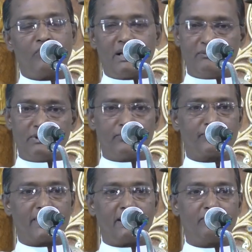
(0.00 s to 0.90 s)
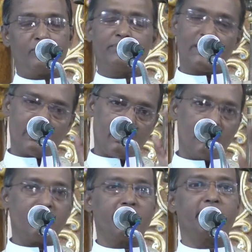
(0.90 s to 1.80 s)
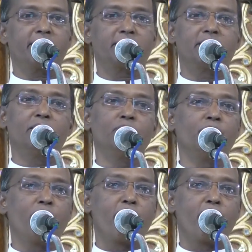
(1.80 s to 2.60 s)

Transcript: வாழ்விலும் தாழ்விலும் எல்லா நேரத்திலும்